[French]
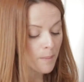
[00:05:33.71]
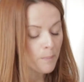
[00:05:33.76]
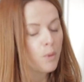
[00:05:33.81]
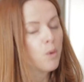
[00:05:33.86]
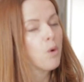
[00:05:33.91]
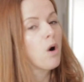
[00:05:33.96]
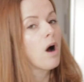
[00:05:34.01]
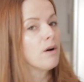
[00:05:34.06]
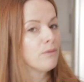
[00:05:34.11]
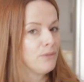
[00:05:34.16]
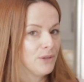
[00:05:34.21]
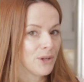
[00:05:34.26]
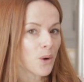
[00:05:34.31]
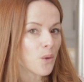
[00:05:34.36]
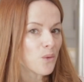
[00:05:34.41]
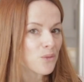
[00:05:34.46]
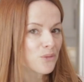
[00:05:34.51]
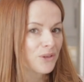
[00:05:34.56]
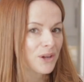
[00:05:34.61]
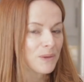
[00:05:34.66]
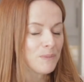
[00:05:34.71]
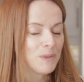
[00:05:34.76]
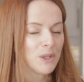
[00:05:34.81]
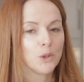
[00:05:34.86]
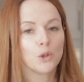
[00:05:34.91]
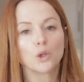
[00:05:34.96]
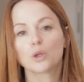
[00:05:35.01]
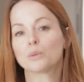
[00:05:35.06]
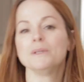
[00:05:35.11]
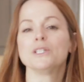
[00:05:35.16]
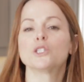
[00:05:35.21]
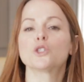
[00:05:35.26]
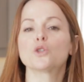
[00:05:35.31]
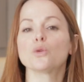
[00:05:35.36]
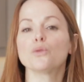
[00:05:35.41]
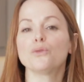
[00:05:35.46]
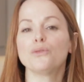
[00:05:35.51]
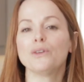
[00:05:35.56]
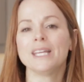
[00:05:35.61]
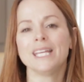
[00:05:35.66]
pour environ 20 minutes, mais
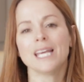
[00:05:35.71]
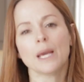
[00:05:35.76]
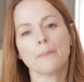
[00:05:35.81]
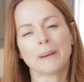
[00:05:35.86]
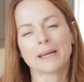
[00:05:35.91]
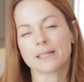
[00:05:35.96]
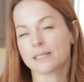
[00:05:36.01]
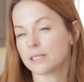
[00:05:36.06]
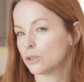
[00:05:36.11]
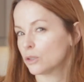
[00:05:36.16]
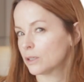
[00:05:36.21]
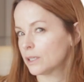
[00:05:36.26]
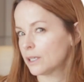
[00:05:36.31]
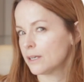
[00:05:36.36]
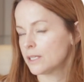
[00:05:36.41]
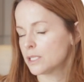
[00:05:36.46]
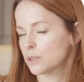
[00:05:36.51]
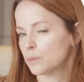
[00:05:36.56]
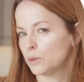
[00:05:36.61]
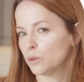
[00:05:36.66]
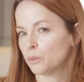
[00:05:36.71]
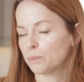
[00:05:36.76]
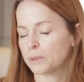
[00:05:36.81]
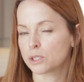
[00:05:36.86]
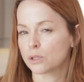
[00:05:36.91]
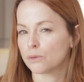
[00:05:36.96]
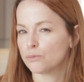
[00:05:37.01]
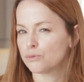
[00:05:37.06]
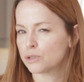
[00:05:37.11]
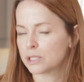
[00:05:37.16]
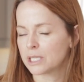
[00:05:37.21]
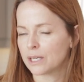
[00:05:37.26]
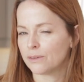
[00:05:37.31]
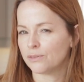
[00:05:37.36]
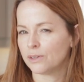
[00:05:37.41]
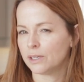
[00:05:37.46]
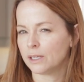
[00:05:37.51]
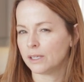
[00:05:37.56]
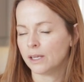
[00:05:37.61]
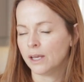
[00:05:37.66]
surveillez à partir de 15 minutes parce que vous
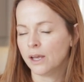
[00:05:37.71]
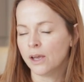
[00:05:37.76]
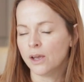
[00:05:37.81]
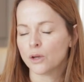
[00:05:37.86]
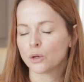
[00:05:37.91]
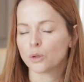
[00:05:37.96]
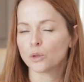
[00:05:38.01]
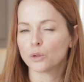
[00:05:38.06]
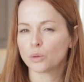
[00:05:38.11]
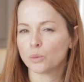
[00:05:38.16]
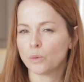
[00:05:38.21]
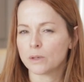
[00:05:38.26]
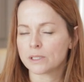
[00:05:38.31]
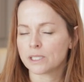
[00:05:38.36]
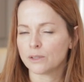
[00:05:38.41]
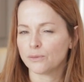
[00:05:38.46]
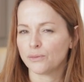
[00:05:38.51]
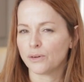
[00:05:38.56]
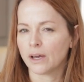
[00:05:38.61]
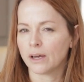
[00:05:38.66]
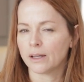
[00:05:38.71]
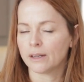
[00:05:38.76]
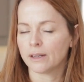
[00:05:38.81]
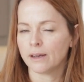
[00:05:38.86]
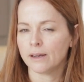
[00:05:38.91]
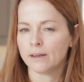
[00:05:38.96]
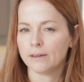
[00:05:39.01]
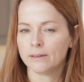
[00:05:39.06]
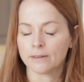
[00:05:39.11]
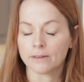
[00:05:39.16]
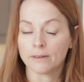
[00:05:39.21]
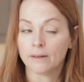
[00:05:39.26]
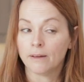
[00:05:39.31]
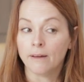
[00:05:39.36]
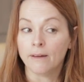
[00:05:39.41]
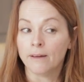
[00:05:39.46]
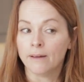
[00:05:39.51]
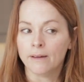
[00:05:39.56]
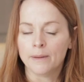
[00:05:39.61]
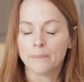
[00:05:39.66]
savez que 300 Fahrenheit,
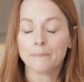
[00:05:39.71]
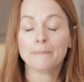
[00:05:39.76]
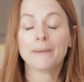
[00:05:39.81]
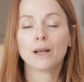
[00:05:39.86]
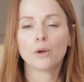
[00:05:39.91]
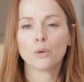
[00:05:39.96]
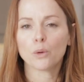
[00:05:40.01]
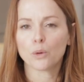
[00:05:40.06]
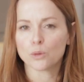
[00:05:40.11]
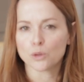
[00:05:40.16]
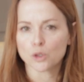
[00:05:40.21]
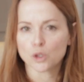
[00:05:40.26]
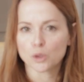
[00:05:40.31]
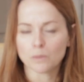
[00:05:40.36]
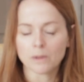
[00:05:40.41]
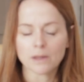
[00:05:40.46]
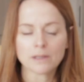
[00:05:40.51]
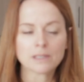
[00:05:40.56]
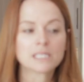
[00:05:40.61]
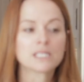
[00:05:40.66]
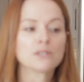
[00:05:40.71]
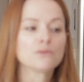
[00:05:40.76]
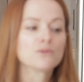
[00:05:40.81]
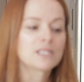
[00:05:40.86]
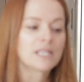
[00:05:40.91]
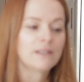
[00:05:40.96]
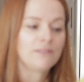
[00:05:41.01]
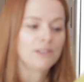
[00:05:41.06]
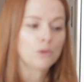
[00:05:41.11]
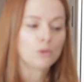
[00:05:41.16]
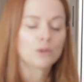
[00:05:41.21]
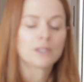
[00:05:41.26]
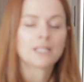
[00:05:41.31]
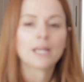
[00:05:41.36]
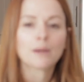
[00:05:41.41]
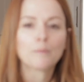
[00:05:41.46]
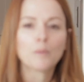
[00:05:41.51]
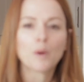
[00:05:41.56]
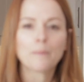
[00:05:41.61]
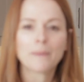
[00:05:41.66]
malheureusement, si vous aviez un
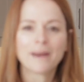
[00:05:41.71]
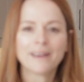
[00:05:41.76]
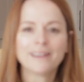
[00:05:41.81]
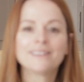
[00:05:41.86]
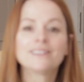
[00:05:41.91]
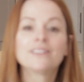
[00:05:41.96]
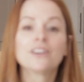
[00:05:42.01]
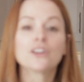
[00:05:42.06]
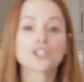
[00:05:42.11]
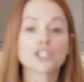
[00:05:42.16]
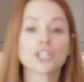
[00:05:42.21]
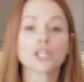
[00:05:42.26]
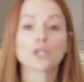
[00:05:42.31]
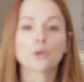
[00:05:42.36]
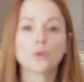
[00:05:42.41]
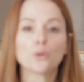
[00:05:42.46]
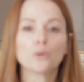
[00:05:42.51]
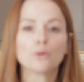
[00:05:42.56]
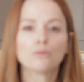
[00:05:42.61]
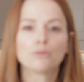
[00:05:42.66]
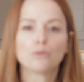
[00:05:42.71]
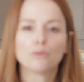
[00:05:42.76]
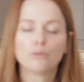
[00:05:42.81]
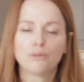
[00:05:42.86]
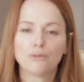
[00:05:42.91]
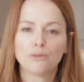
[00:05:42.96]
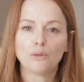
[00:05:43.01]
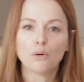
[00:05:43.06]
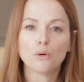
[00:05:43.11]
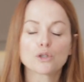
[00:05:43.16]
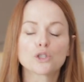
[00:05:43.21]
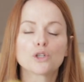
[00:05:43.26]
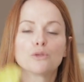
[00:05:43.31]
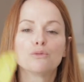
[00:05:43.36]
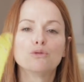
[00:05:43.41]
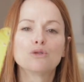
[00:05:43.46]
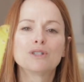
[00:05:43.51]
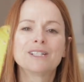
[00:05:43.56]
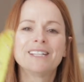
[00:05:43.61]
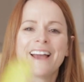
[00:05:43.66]
thermomètre dans chacun de vos fours, je
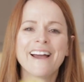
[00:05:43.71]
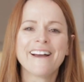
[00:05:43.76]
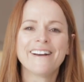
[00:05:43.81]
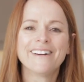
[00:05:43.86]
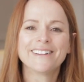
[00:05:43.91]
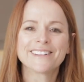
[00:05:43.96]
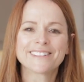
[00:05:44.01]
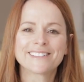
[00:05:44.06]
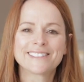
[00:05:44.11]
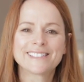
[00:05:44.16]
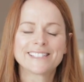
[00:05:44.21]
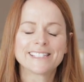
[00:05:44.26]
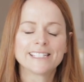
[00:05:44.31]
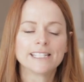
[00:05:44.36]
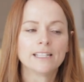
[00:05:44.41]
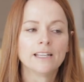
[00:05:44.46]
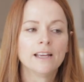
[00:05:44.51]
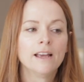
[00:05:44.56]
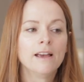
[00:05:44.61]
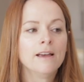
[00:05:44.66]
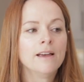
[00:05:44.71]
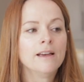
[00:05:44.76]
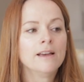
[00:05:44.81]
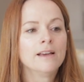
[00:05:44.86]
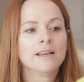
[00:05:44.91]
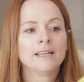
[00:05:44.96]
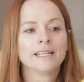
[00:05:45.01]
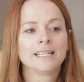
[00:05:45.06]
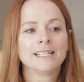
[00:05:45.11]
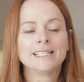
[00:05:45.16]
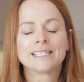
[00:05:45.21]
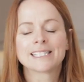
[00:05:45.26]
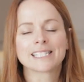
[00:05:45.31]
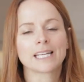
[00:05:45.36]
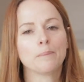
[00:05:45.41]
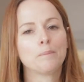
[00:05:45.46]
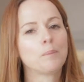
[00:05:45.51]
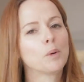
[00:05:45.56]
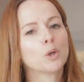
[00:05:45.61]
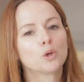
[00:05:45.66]
vous garantis qu'ils ne
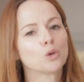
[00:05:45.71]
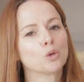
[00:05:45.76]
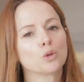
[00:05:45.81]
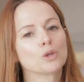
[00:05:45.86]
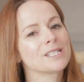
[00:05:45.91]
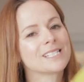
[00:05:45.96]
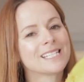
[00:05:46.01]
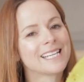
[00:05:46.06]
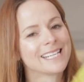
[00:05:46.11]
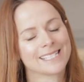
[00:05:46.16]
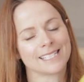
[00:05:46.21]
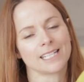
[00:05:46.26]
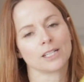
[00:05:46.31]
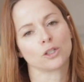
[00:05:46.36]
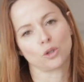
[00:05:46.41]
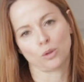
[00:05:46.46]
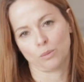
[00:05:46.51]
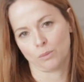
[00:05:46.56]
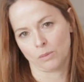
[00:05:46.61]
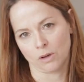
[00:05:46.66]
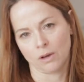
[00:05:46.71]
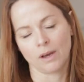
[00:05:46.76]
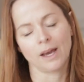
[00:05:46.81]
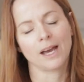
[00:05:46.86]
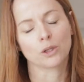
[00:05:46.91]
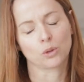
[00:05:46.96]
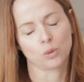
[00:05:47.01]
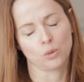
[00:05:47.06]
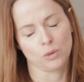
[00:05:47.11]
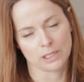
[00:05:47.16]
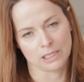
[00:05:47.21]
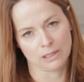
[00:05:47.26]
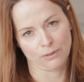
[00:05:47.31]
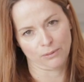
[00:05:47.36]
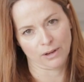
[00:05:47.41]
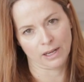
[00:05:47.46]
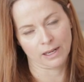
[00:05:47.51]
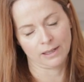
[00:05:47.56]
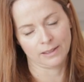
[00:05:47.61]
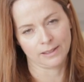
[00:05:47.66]
seraient pas tous exactement à 300
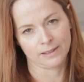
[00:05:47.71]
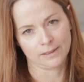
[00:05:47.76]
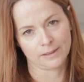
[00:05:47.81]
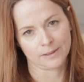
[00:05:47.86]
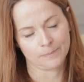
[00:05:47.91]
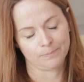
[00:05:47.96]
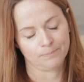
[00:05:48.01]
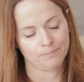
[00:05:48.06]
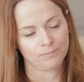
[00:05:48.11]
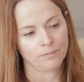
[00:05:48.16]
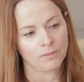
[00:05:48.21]
Fahrenheit.